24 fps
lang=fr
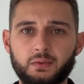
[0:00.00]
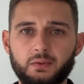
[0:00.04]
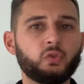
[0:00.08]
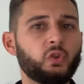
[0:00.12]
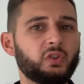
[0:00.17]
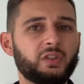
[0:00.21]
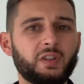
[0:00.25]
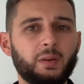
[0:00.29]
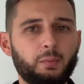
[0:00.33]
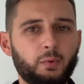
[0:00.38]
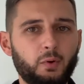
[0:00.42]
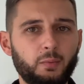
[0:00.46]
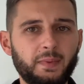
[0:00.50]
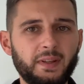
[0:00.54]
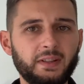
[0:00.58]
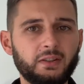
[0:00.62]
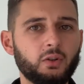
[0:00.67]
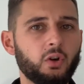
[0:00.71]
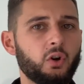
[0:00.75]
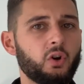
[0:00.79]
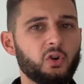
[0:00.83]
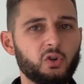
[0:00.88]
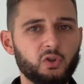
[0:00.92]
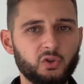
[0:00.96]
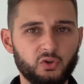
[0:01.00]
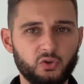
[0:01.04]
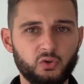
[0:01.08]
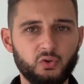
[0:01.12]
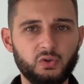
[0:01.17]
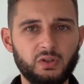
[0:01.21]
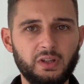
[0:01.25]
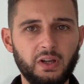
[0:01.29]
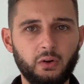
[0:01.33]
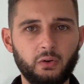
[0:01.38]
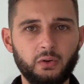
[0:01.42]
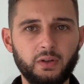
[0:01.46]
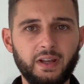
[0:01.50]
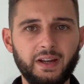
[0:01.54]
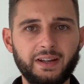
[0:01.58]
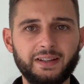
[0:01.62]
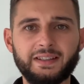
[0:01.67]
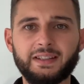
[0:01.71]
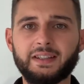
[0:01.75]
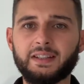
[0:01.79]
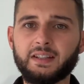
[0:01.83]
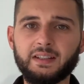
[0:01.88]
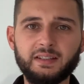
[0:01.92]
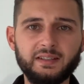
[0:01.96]
Dans un premier temps, juste la
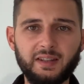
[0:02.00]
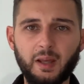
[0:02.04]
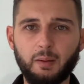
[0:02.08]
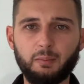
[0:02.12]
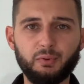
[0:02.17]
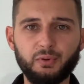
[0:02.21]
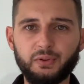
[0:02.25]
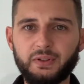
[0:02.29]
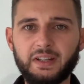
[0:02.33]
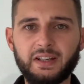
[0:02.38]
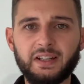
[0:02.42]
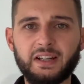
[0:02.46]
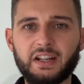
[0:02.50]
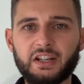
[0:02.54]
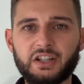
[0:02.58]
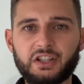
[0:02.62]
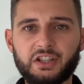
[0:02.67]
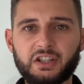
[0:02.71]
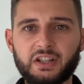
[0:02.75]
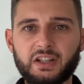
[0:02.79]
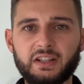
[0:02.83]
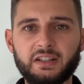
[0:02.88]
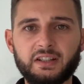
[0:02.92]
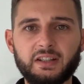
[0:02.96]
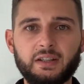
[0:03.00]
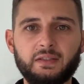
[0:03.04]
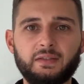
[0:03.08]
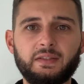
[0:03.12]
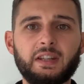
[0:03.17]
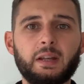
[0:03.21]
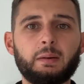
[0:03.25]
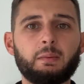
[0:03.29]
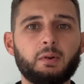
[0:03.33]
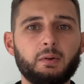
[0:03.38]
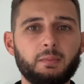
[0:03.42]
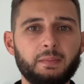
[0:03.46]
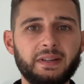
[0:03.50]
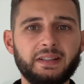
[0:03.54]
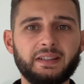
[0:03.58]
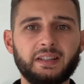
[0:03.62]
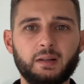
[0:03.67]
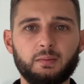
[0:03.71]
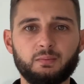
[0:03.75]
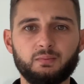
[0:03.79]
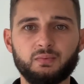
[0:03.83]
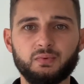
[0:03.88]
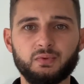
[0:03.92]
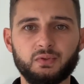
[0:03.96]
regarder, t'abonner à la chaîne et évidemment mettre
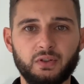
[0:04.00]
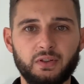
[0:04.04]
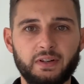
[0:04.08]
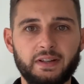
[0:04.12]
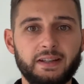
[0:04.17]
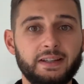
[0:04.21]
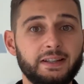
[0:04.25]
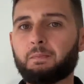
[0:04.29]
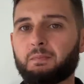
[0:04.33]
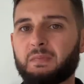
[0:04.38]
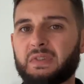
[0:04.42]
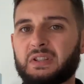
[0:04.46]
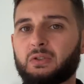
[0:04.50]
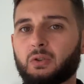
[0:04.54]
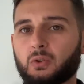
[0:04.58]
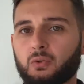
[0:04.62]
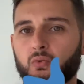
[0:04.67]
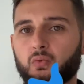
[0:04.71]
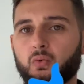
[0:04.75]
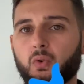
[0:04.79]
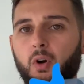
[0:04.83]
un pouce en l'air, mais surtout